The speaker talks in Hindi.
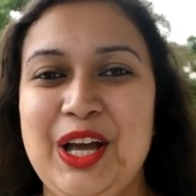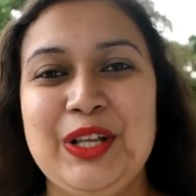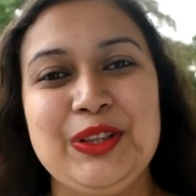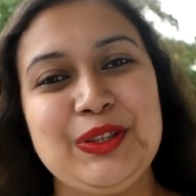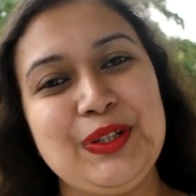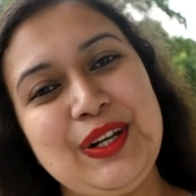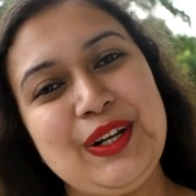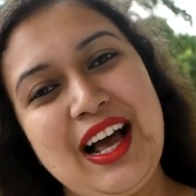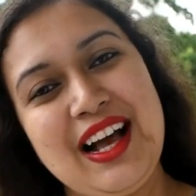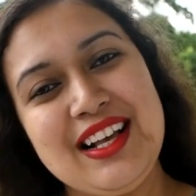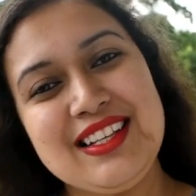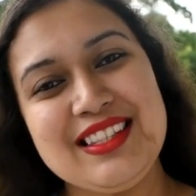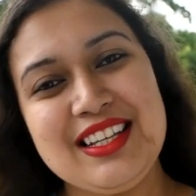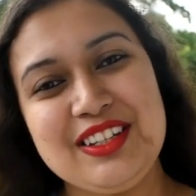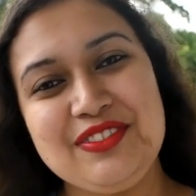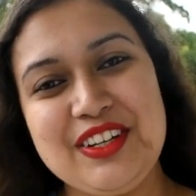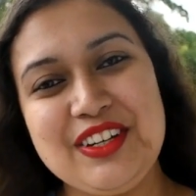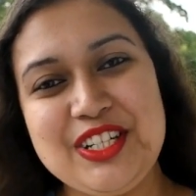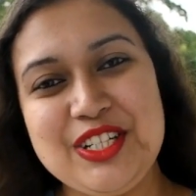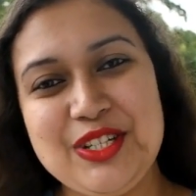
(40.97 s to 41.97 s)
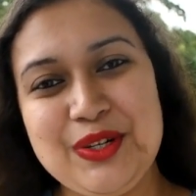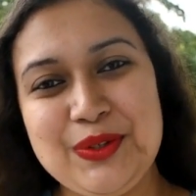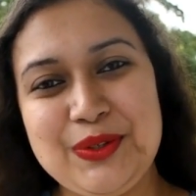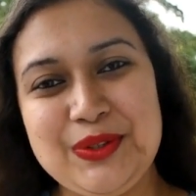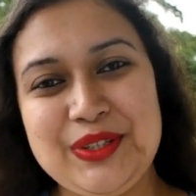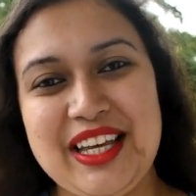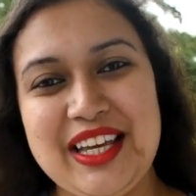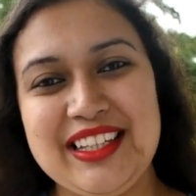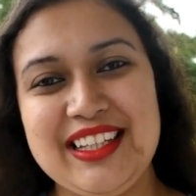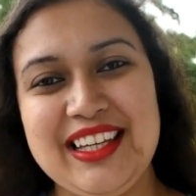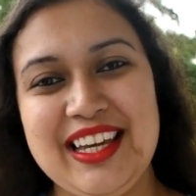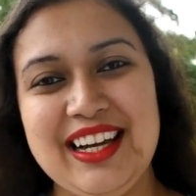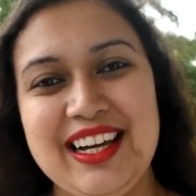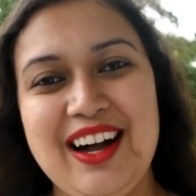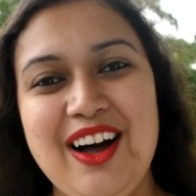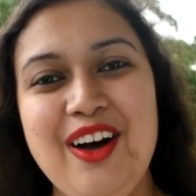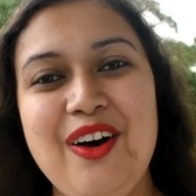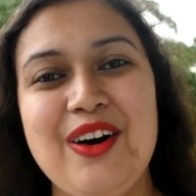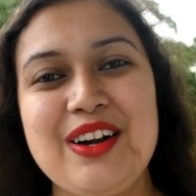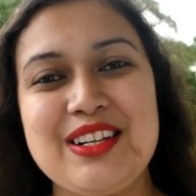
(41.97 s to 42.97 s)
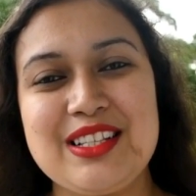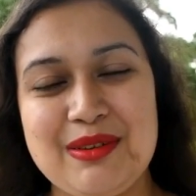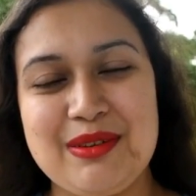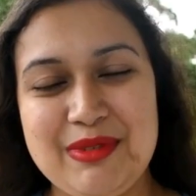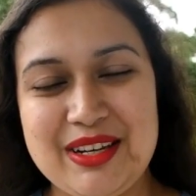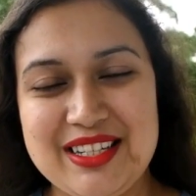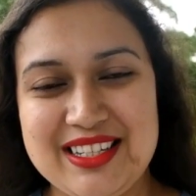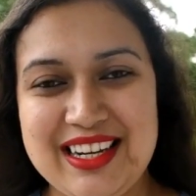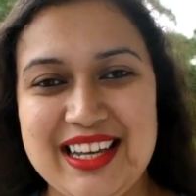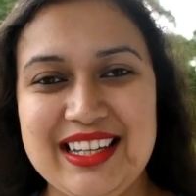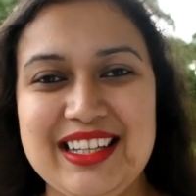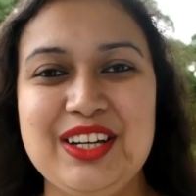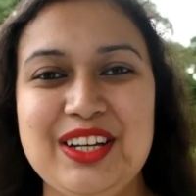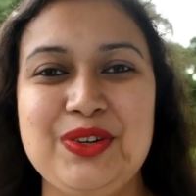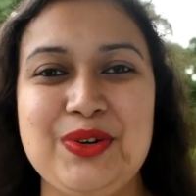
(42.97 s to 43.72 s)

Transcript: तो लास्ट तक वीडियो को देखिएगा और समझने की